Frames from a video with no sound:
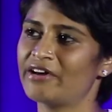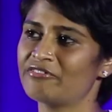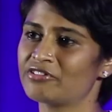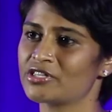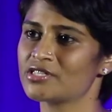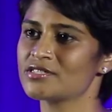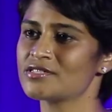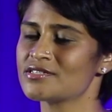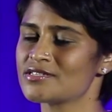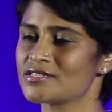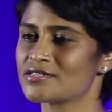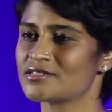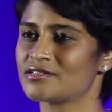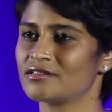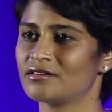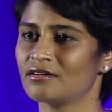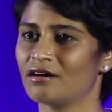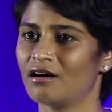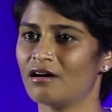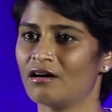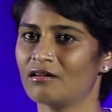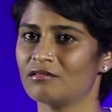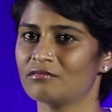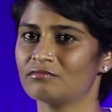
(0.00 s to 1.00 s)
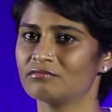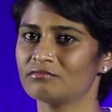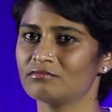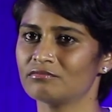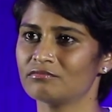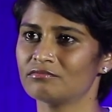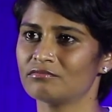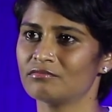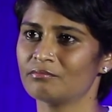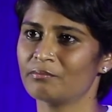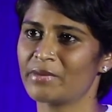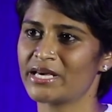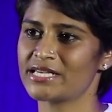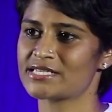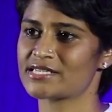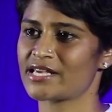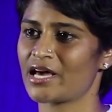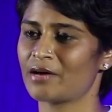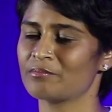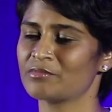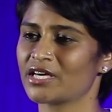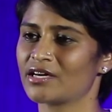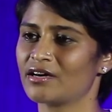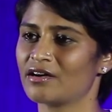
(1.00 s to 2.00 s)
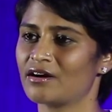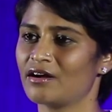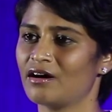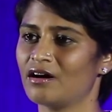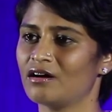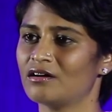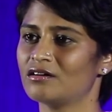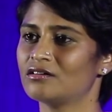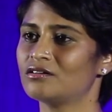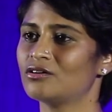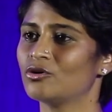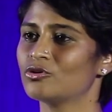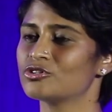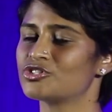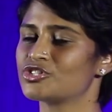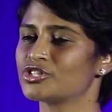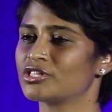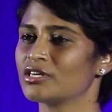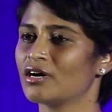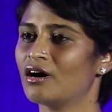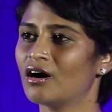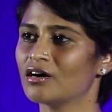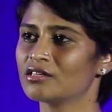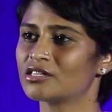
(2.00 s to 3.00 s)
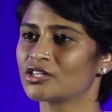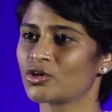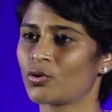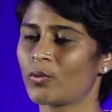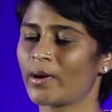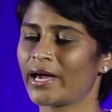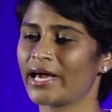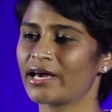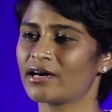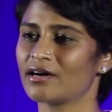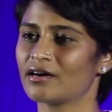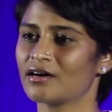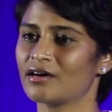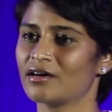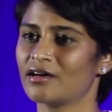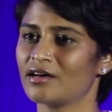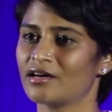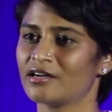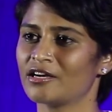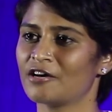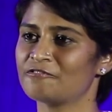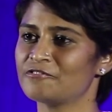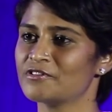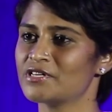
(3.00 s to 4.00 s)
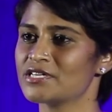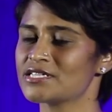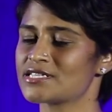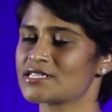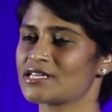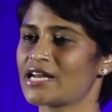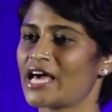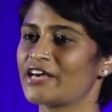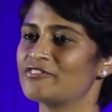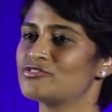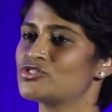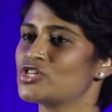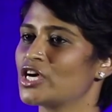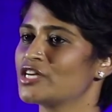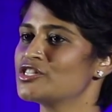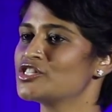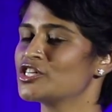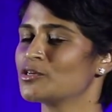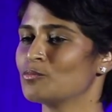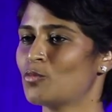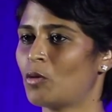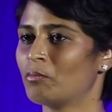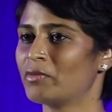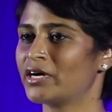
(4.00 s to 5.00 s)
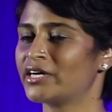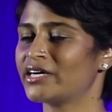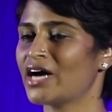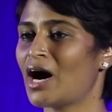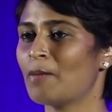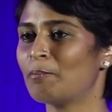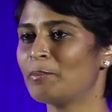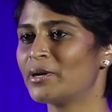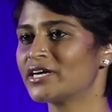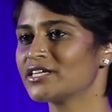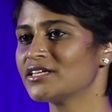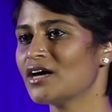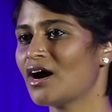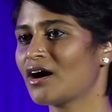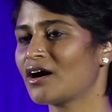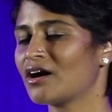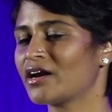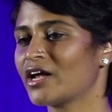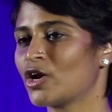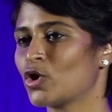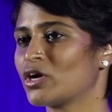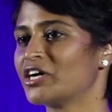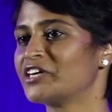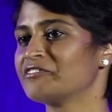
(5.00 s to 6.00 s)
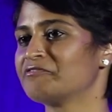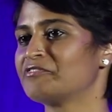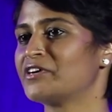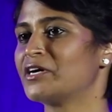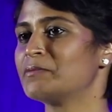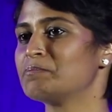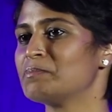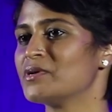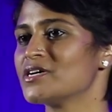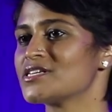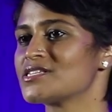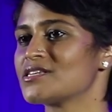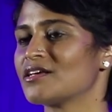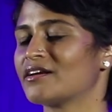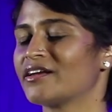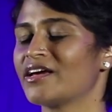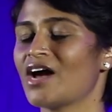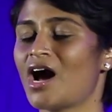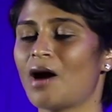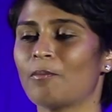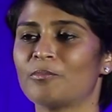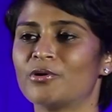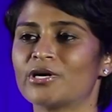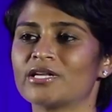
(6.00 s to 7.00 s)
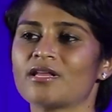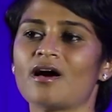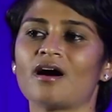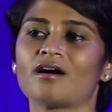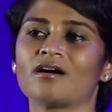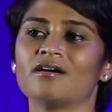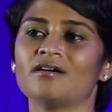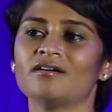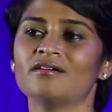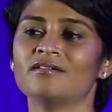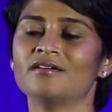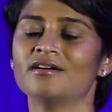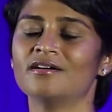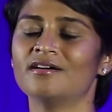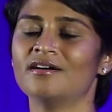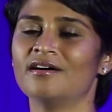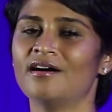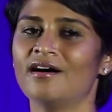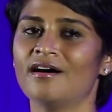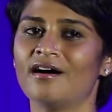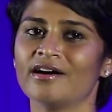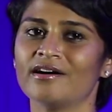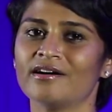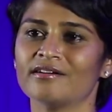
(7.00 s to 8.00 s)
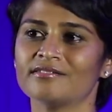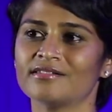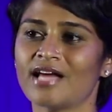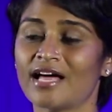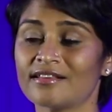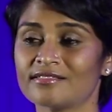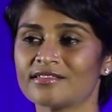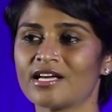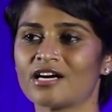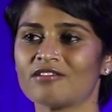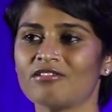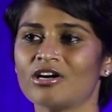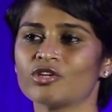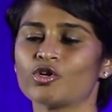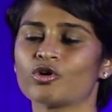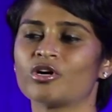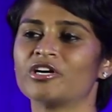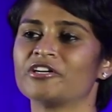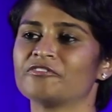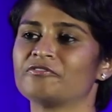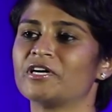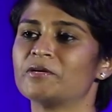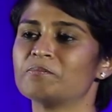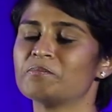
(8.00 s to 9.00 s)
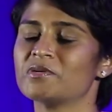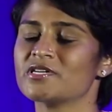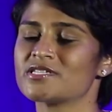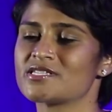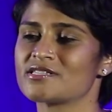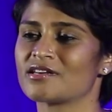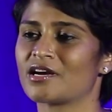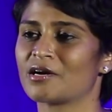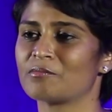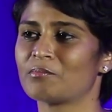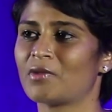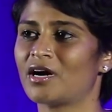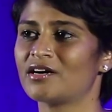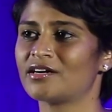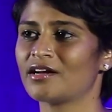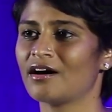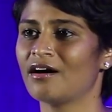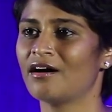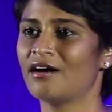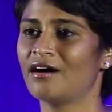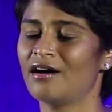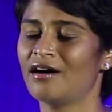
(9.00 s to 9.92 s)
ఎవరెస్ట్ బేస్ క్యాంప్ దగ్గర వచ్చిన ఎర్త్ క్వేక్ నా ఫస్ట్ లైఫ్ చేంజింగ్ మూమెంట్ అప్పటిదాకా నేను ఒక డిఫరెంట్ పర్సన్ని అప్పటిదాకా దాని తర్వాత ఒక డిఫరెంట్ పర్సన్ అనమాట